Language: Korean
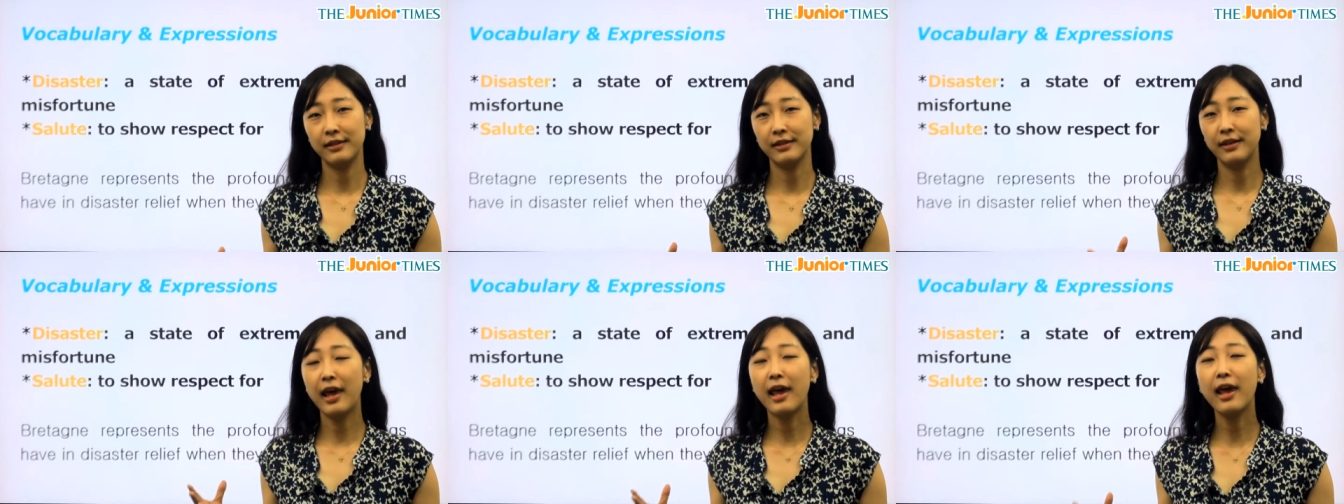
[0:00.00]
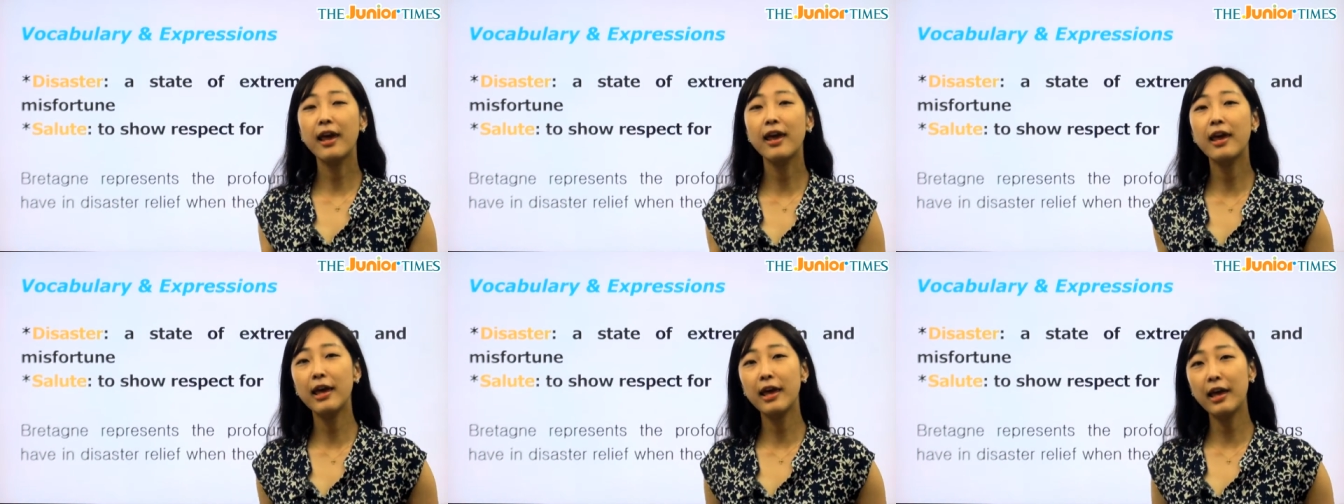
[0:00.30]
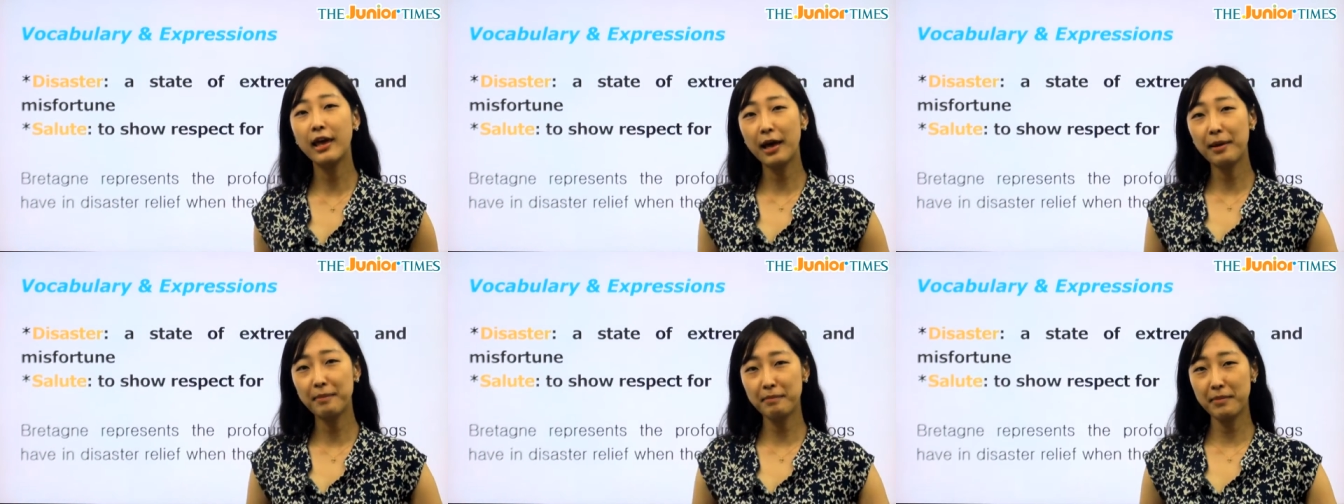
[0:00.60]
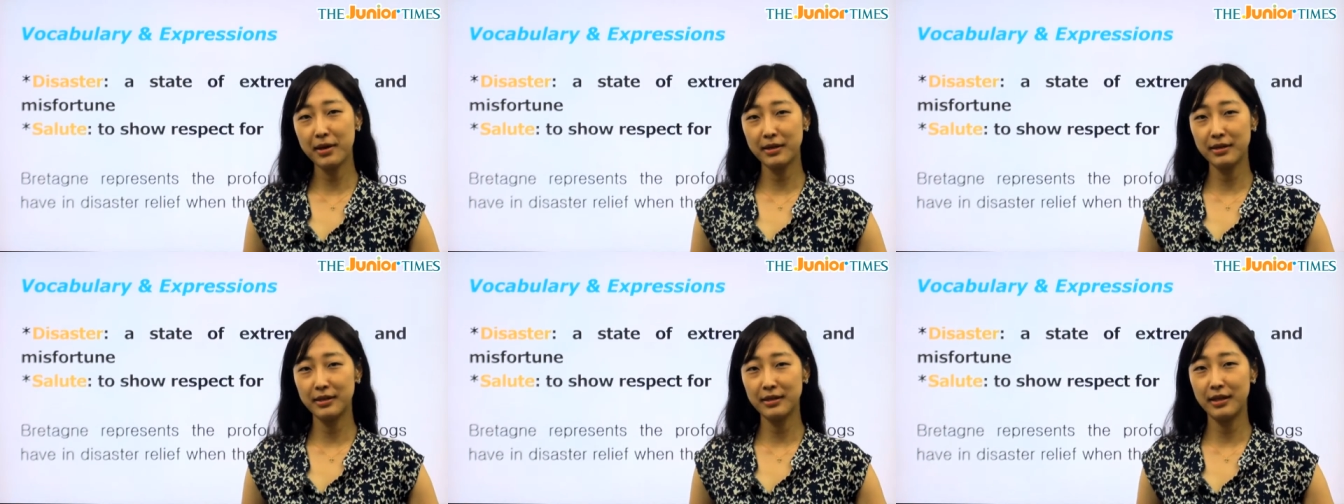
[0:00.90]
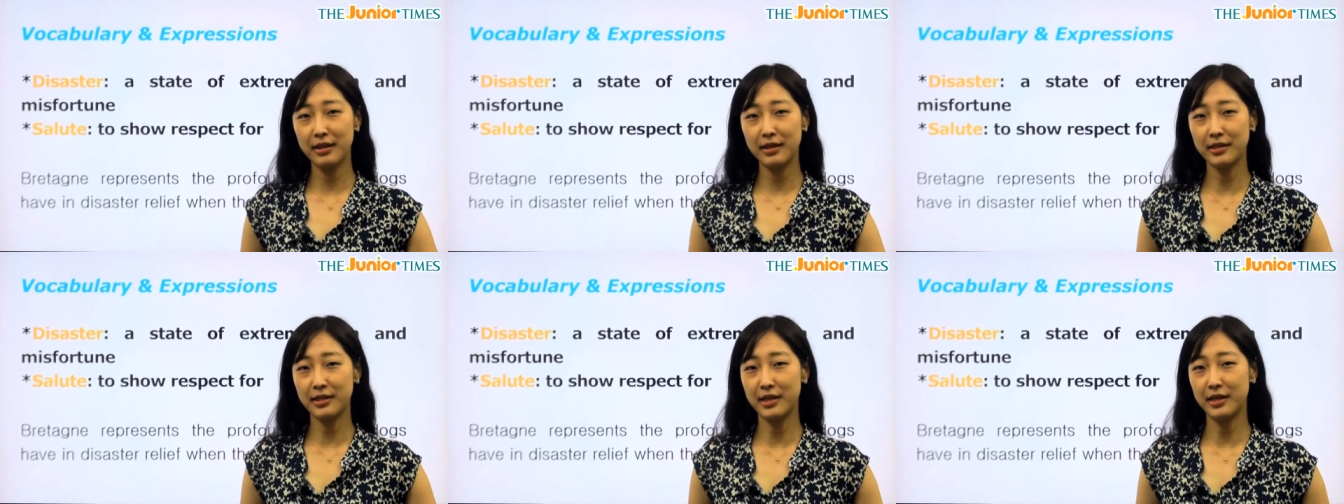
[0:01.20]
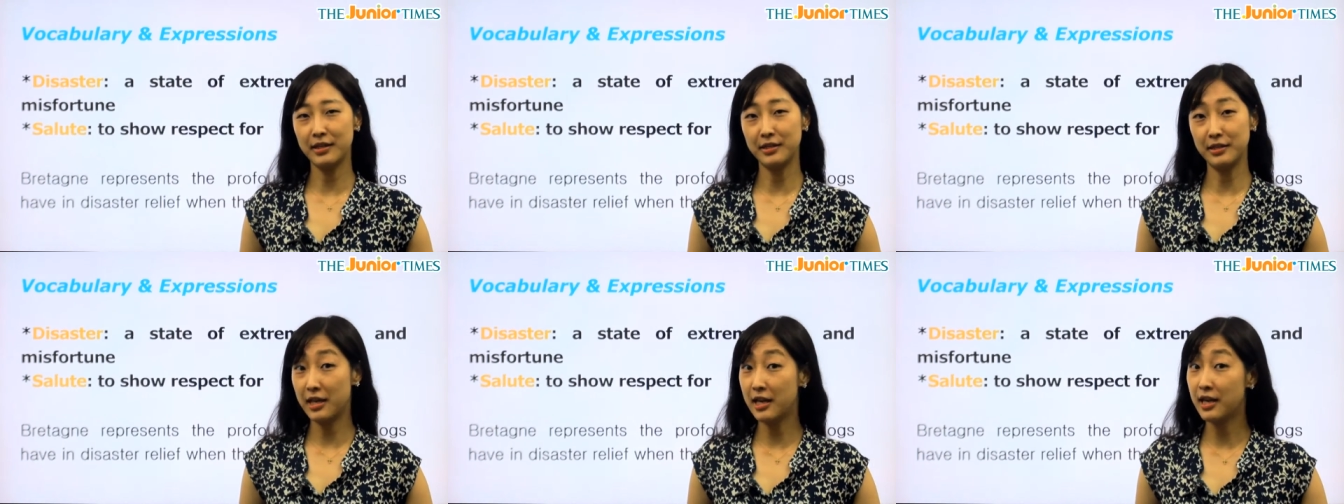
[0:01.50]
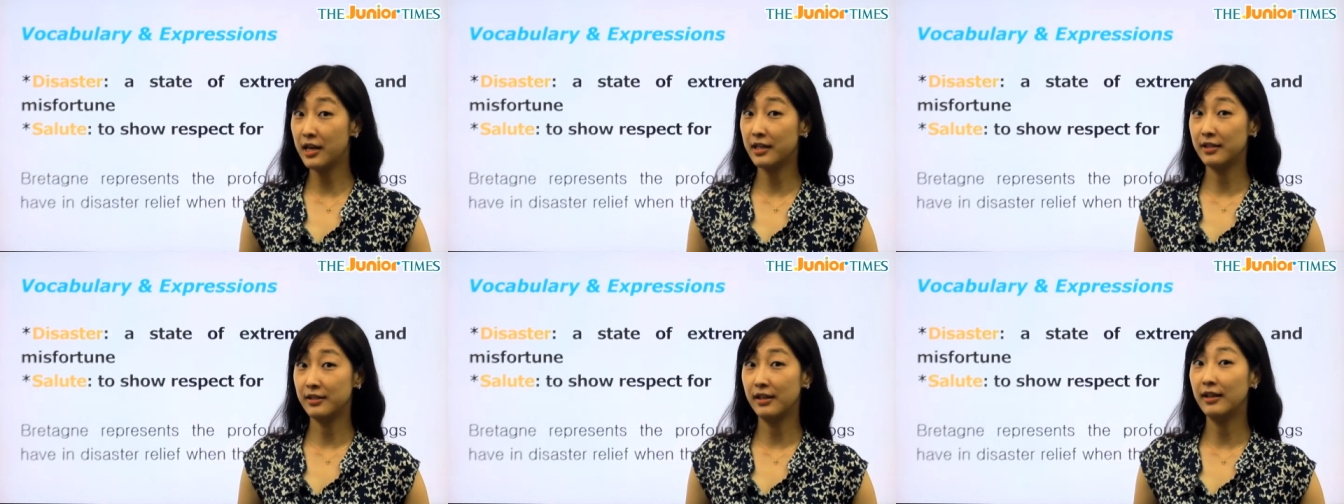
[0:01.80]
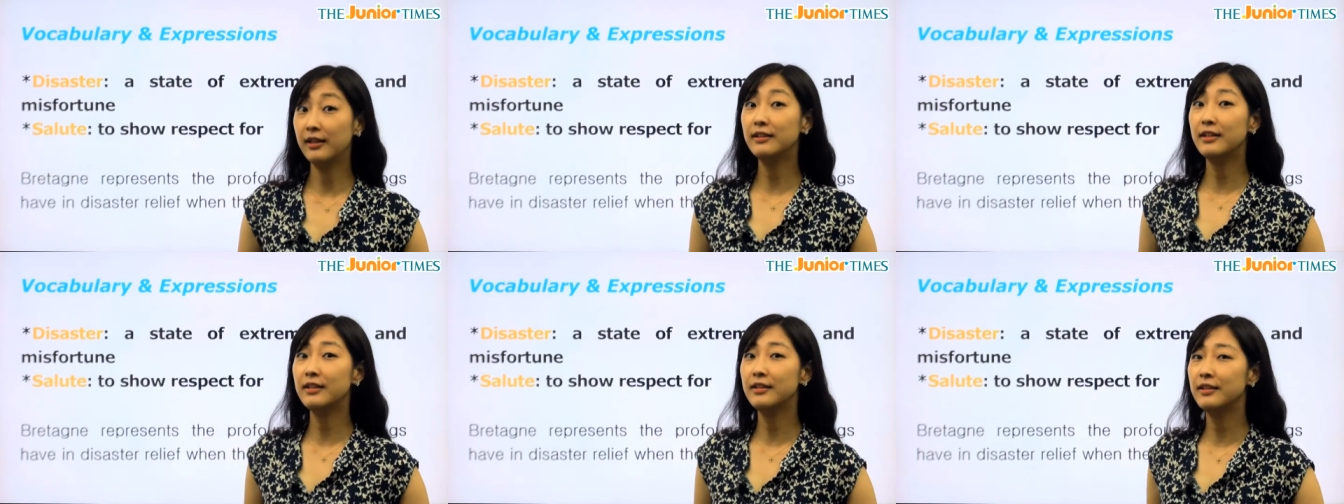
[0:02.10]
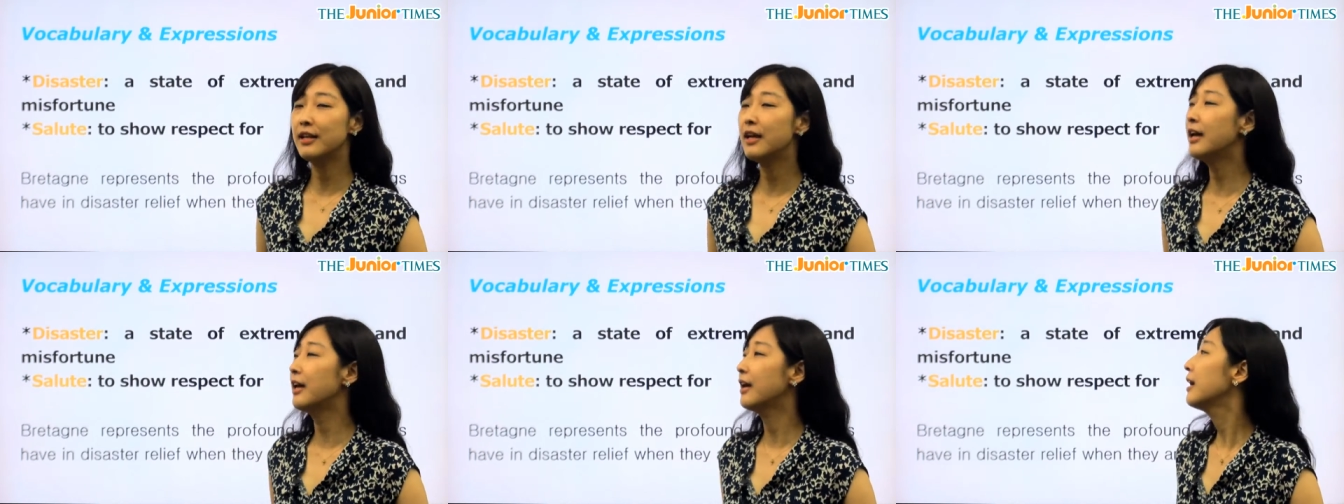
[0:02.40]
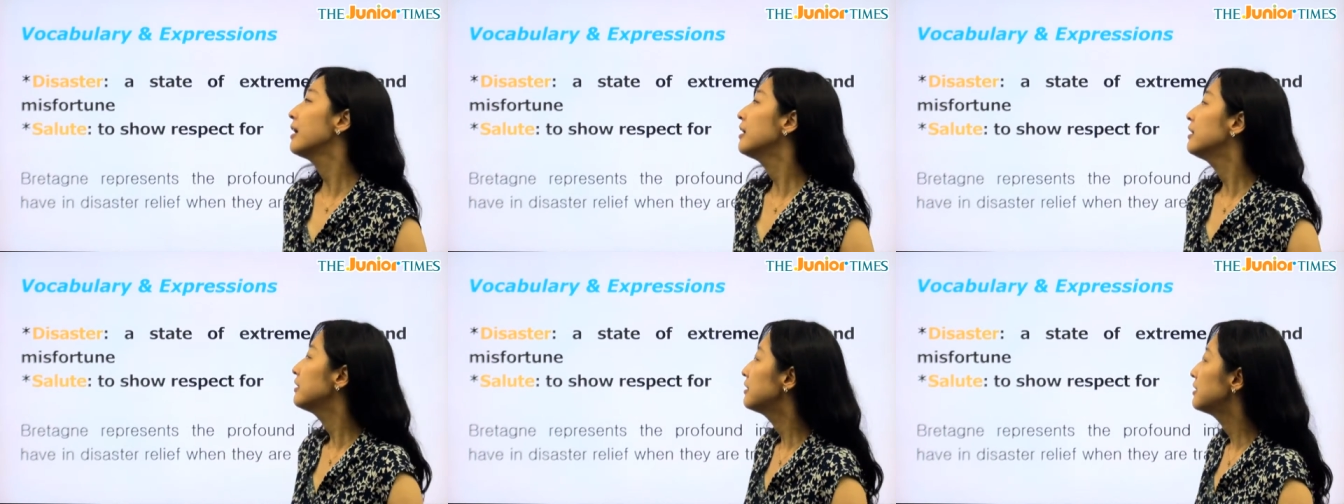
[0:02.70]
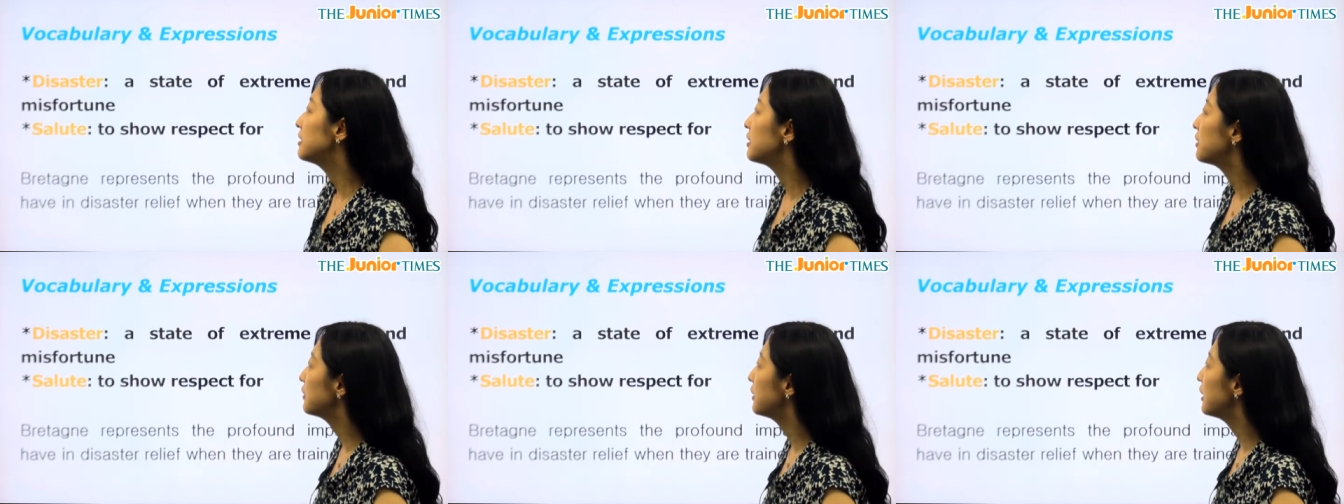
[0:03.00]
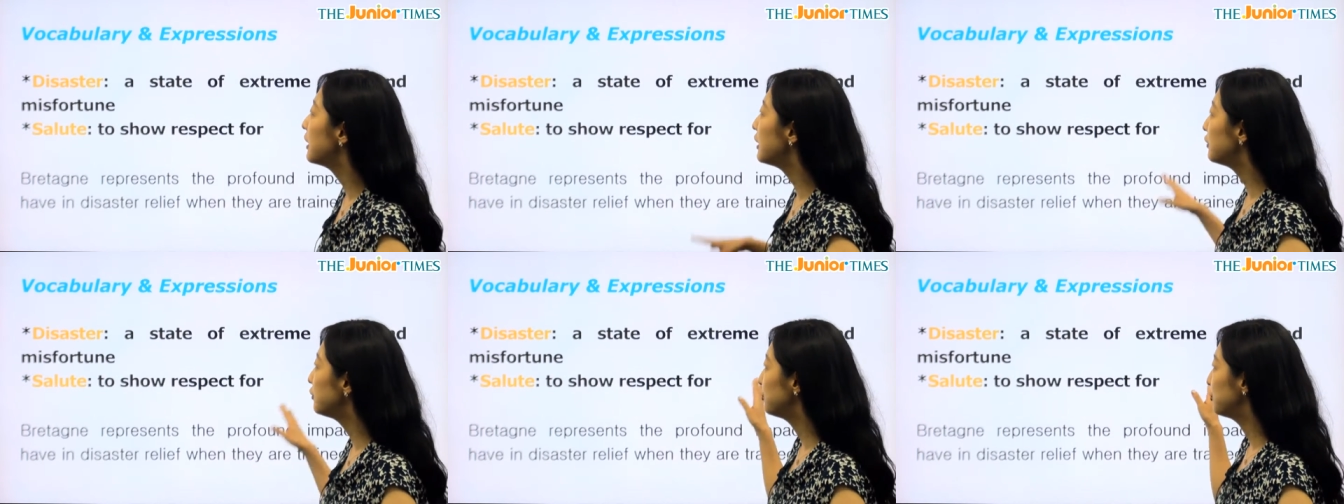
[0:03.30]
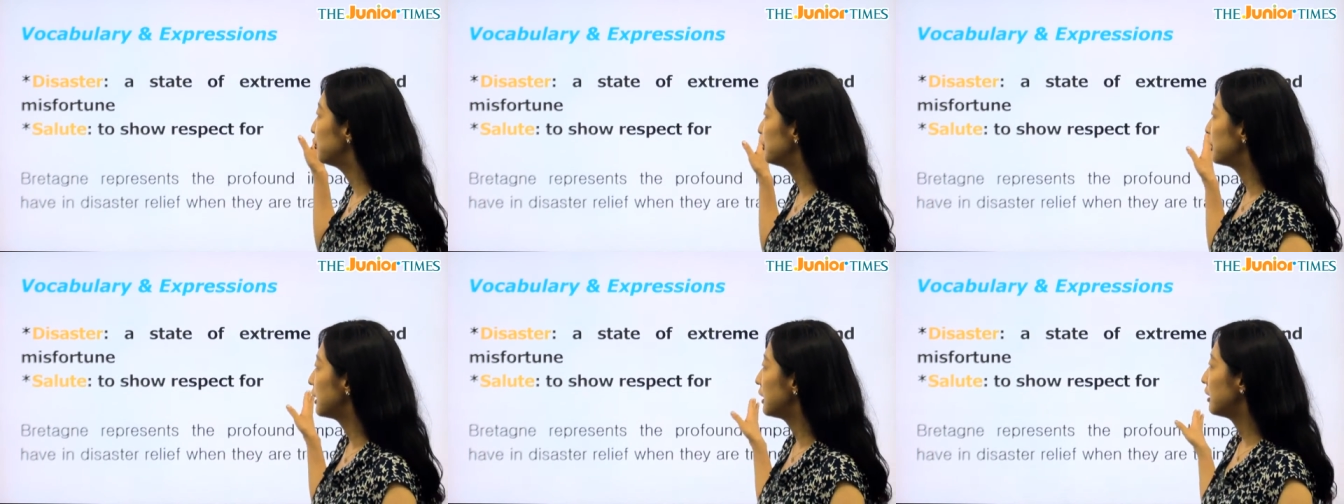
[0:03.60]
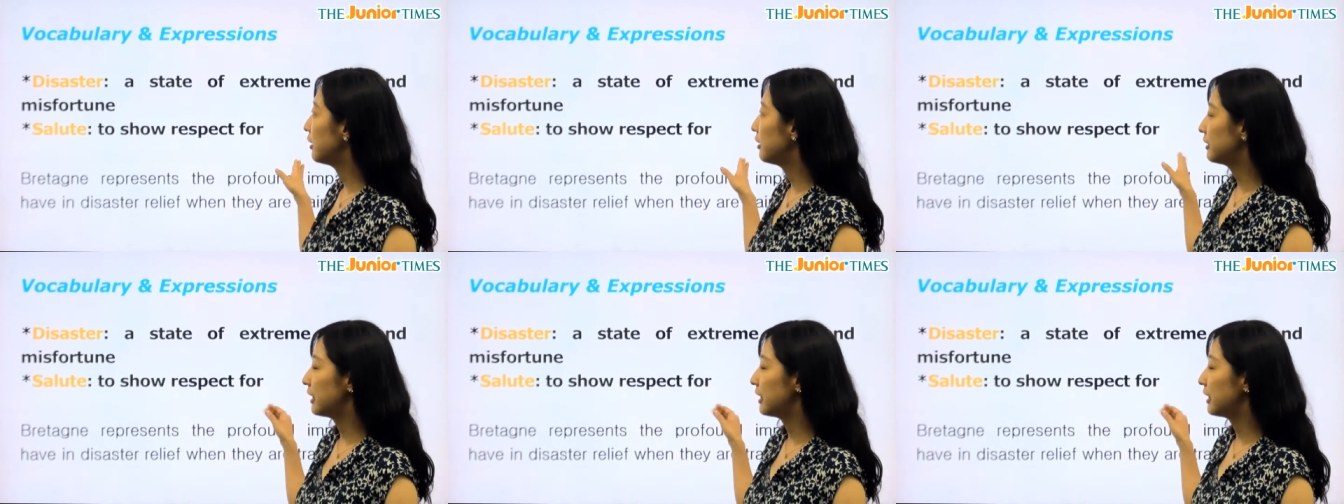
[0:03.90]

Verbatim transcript: 개 한 마리에 대한 이야기를 할 텐데 그 전에 두 사,